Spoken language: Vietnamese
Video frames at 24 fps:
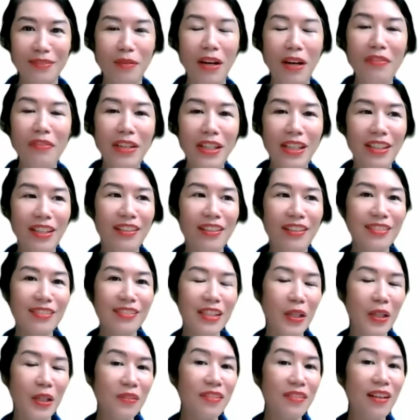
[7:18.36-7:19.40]
bởi vì nó
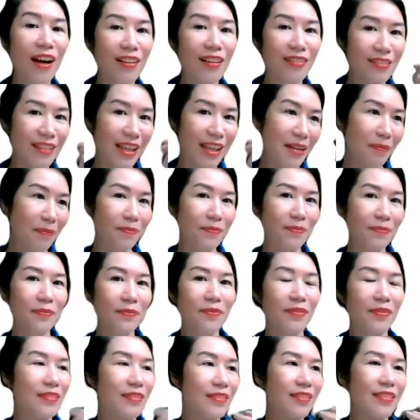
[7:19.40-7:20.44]
chiếu trực tiếp
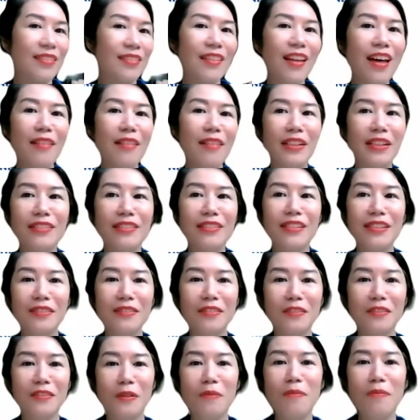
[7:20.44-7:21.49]
lên người
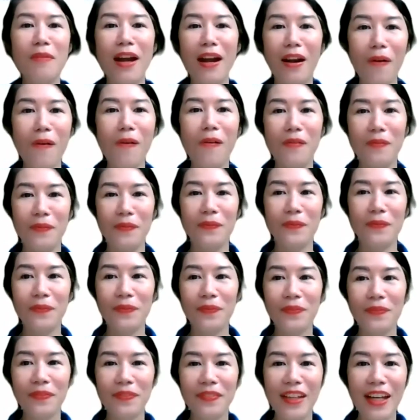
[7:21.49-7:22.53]
của mình luôn
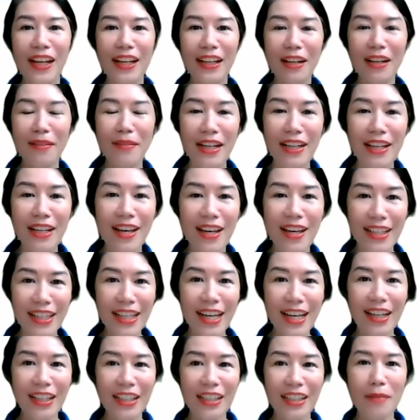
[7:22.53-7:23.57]
cho nên các bạn để ý
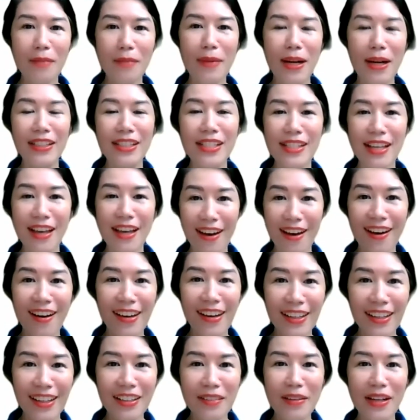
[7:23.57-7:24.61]
ha khi các bạn đi xe
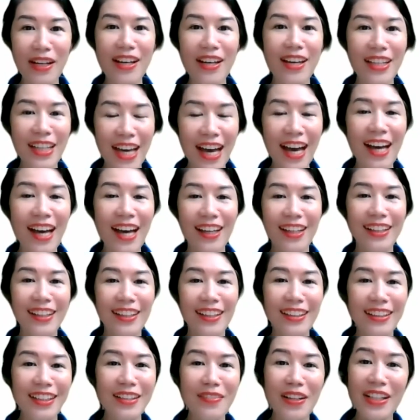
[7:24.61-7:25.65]
hơi các bạn để ý ha
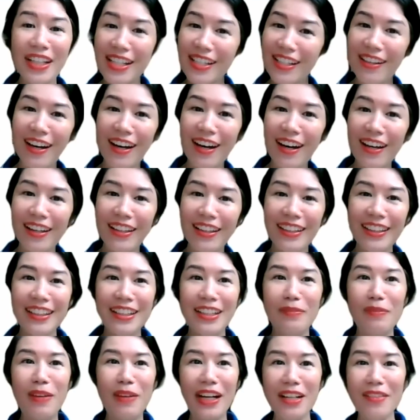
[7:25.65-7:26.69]
các bạn đi xe hơi
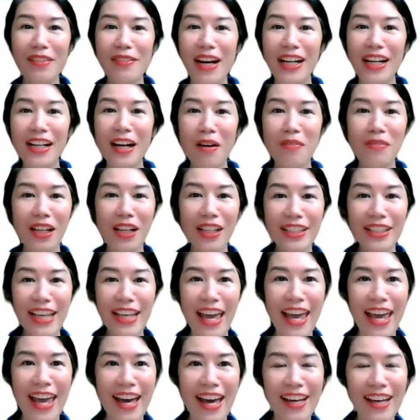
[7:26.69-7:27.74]
mà các bạn không có
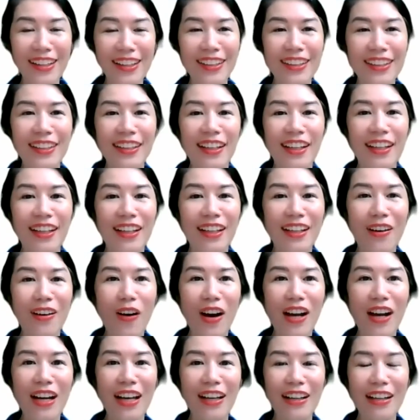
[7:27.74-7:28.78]
che à,
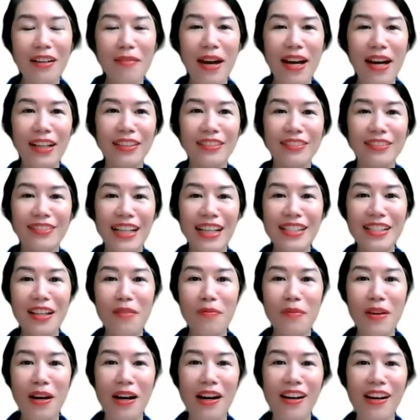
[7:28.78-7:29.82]
hoặc là các bạn tại sao
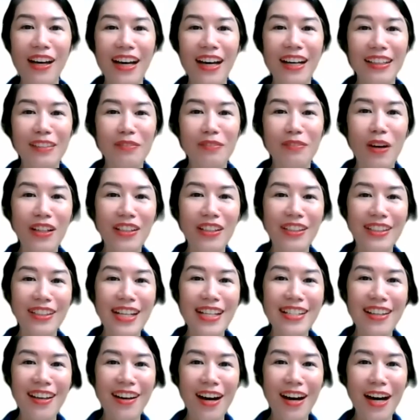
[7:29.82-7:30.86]
mà mọi người
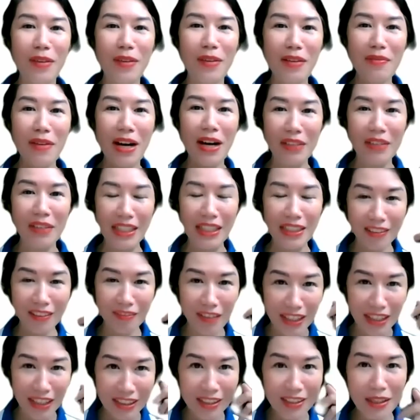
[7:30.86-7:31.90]
đi xe hơi mà các bạn phải
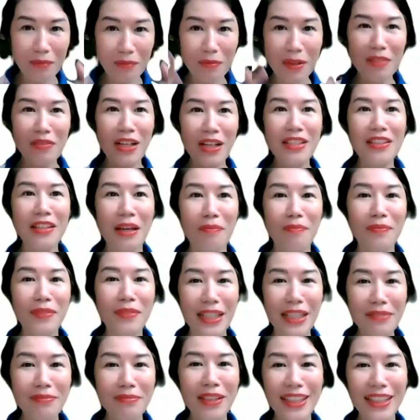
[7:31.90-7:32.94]
vẫn ở trong đó vẫn chùm
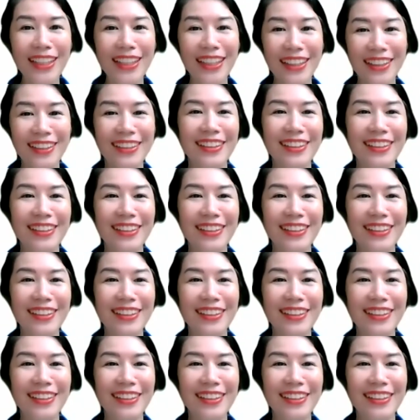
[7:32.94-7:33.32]
kính mít á